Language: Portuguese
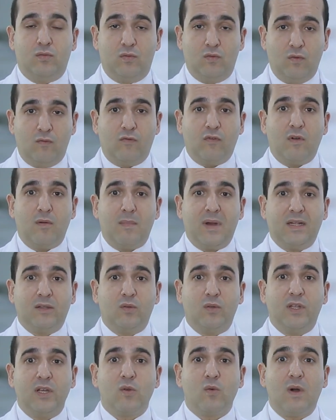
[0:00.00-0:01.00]
num
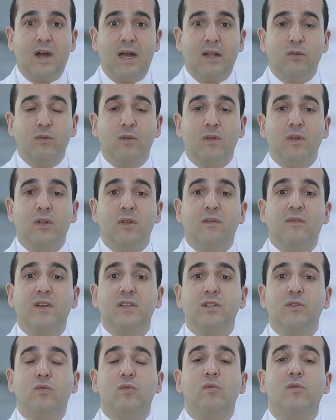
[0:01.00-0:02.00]
formato adequado
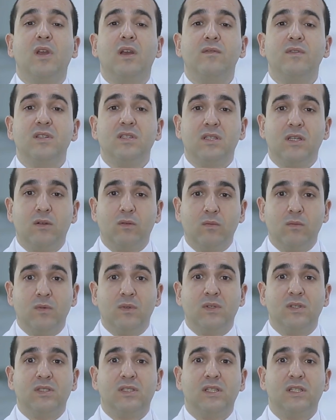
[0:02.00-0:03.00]
fazendo com que a visão
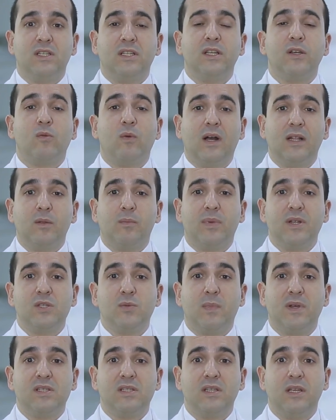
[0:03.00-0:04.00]
seja adequada para
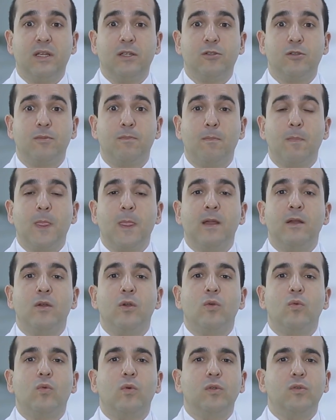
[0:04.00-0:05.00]
esse paciente.
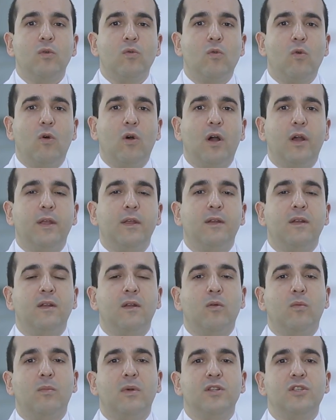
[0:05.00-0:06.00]
Quando ocorre
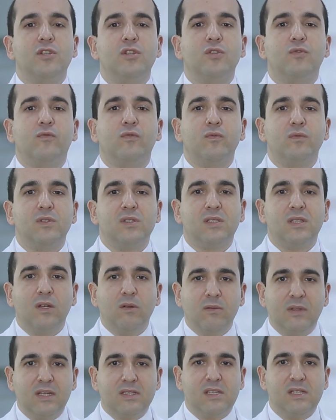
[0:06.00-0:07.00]
uma
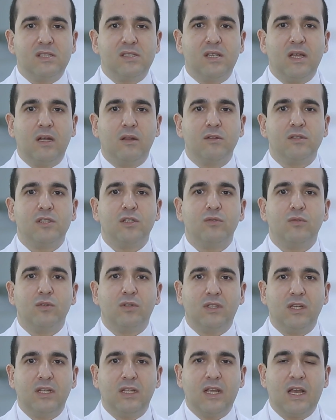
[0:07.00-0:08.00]
disfunção dessas células
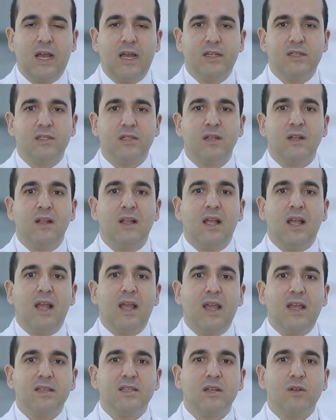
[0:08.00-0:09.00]
endoteliais,
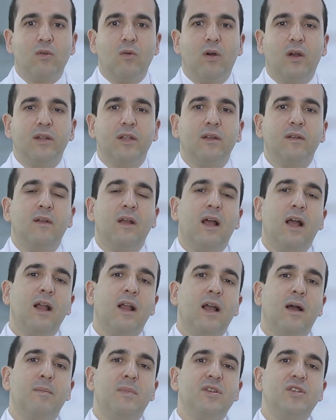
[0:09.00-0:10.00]
essa córnea
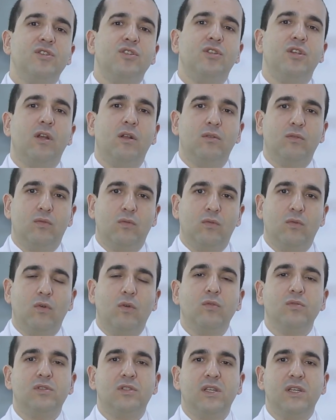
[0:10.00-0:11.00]
acaba inchando,
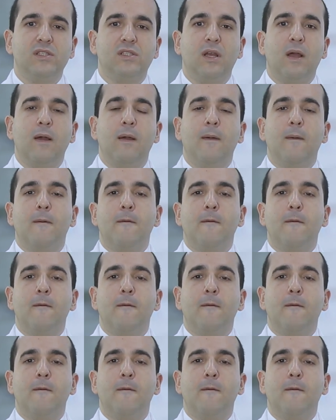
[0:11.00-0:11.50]
ou seja,